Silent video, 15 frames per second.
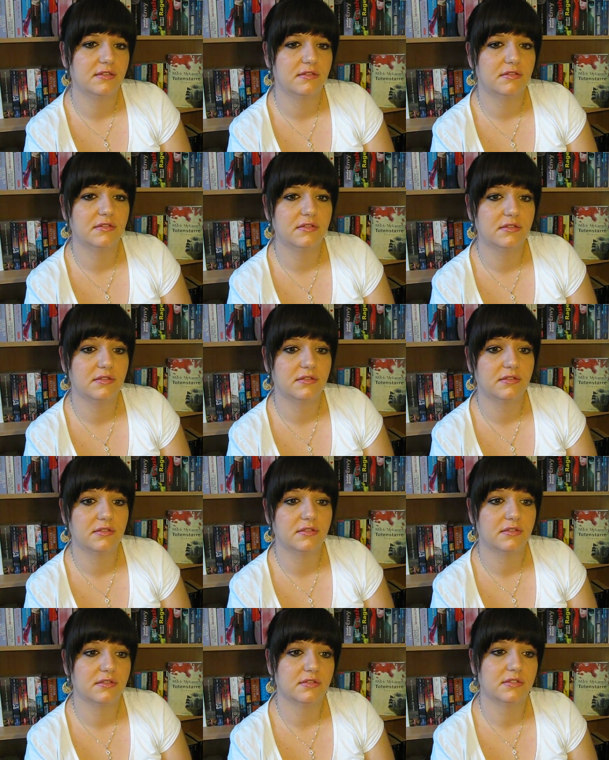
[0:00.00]
eine
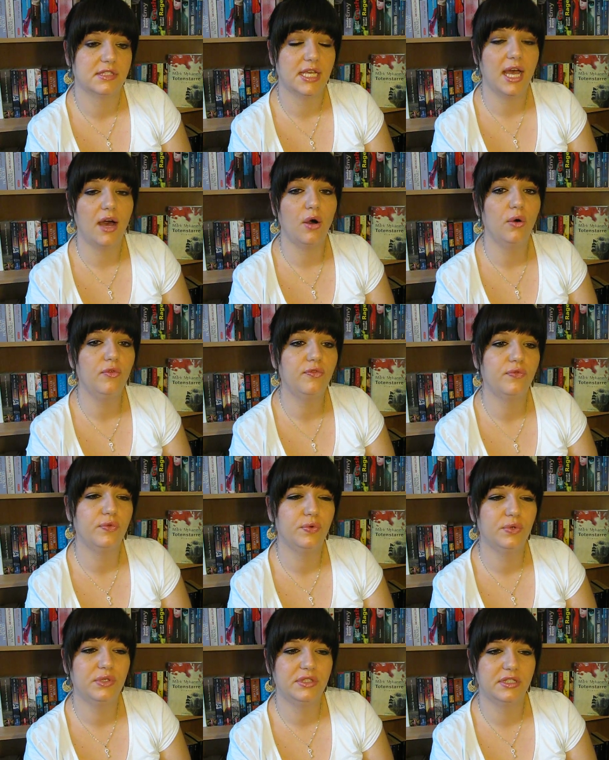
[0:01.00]
ne sehr
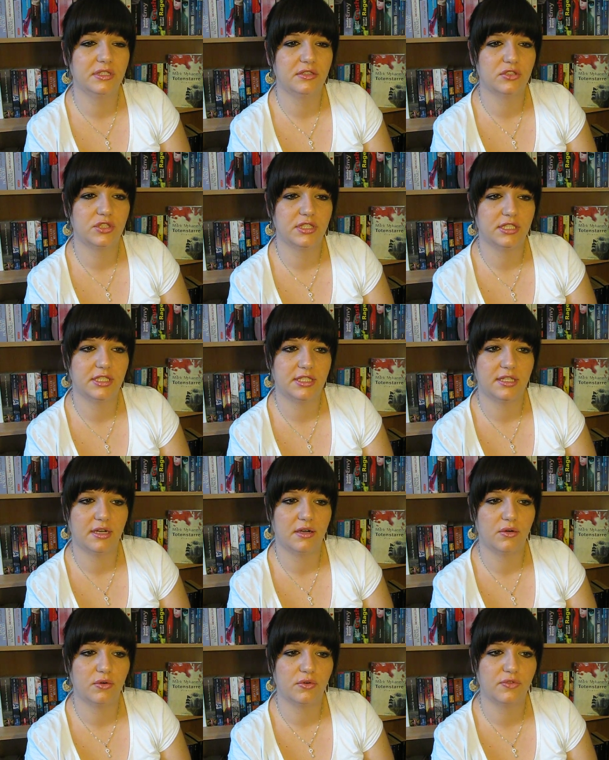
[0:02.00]
aufwühlende
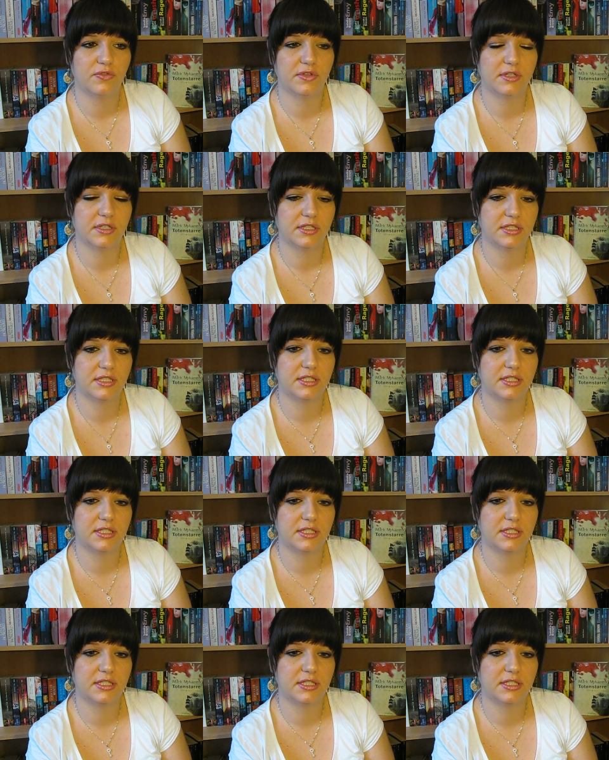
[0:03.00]
Geschichte auch, finde ich.